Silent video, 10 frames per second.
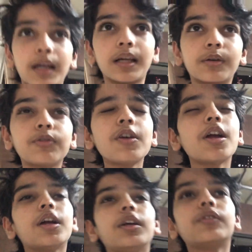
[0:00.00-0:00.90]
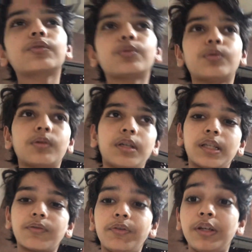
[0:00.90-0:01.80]
है कुछ सो so,
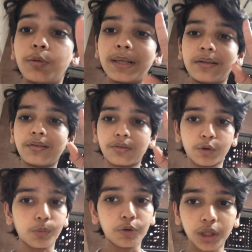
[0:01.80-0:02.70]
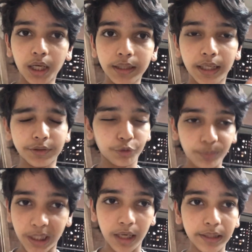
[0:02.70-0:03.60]
एक वीडियो मैंने सिस्टर को बोला है याशा को
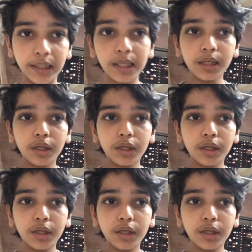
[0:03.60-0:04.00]
बनाने के लिए